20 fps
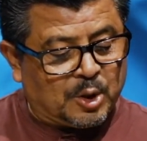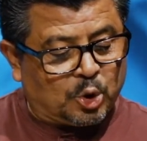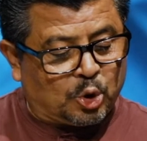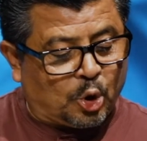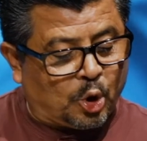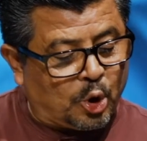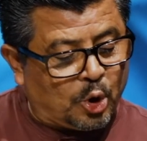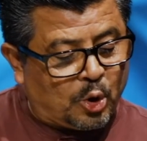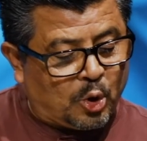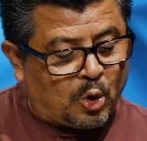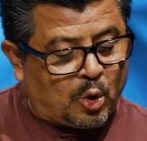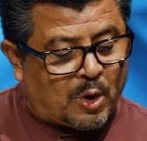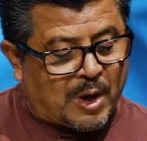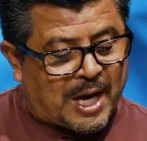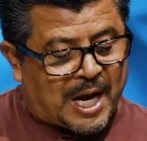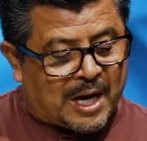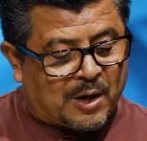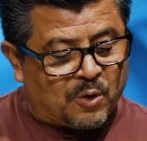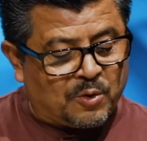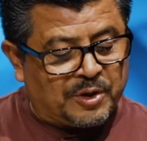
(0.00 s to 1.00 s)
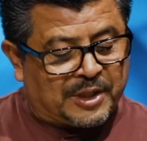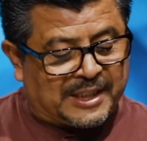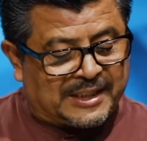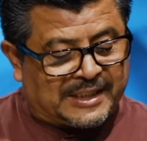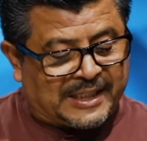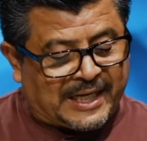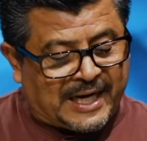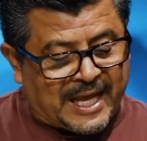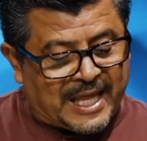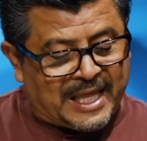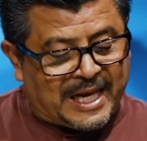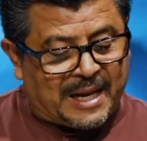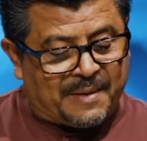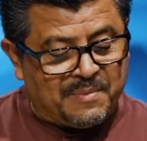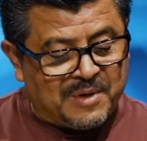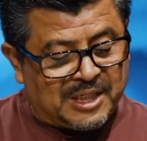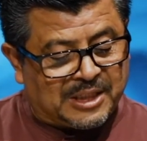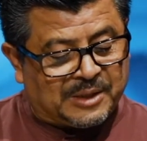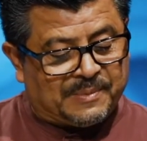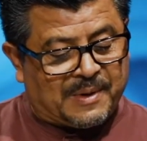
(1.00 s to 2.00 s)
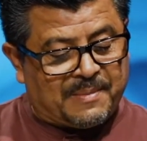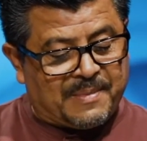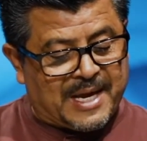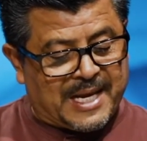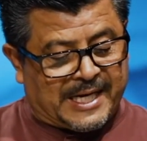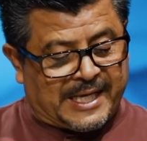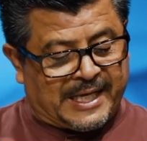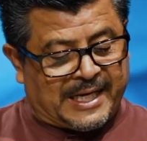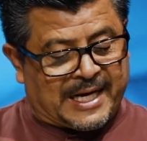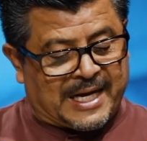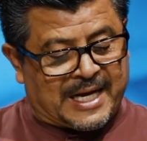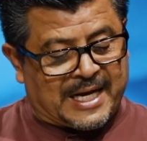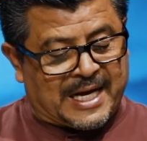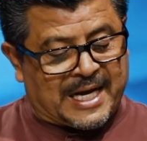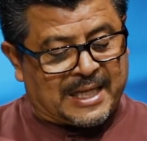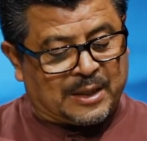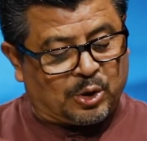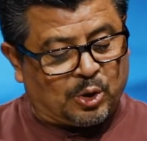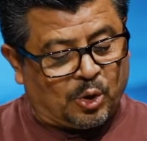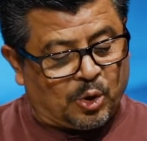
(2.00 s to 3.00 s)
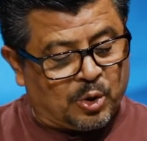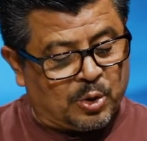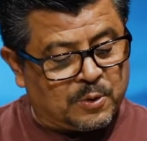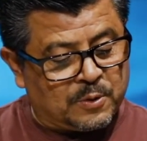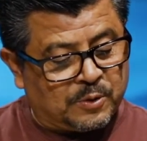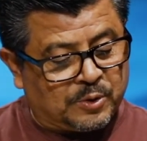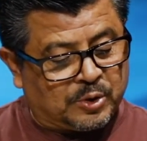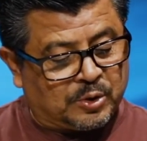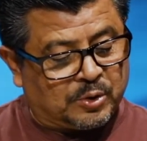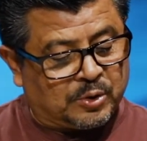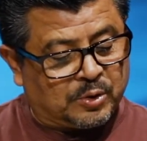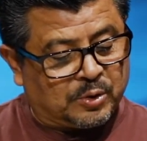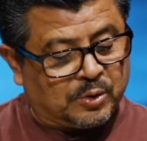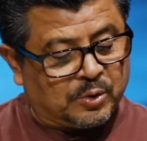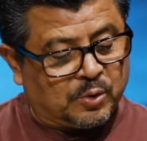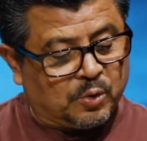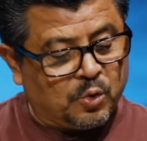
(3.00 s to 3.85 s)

todo acontecerá de la misma manera a todos,